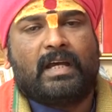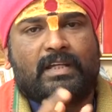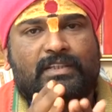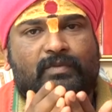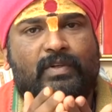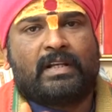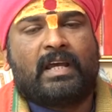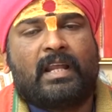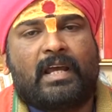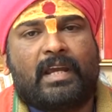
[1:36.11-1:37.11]
ఆ
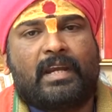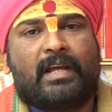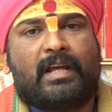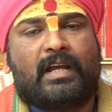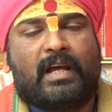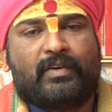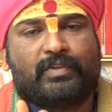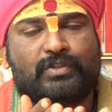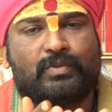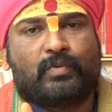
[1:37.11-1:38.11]
శివనారాయణ ఆ
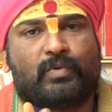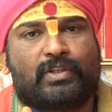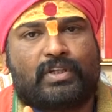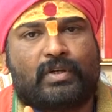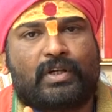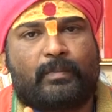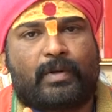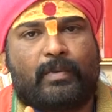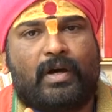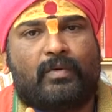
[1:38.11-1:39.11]
విష్ణుమూర్తి యొక్క
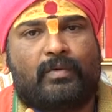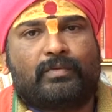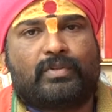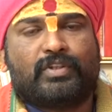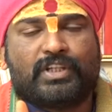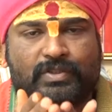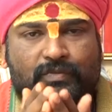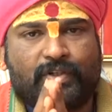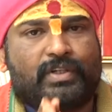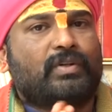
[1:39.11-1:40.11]
ప్రభావంతో
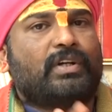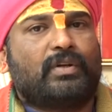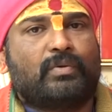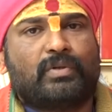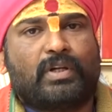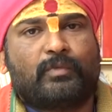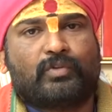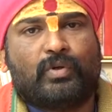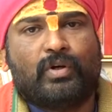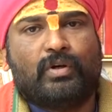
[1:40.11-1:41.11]
ఈశ్వరుడి యొక్క
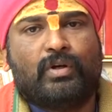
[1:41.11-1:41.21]
అనుగ్రహంతో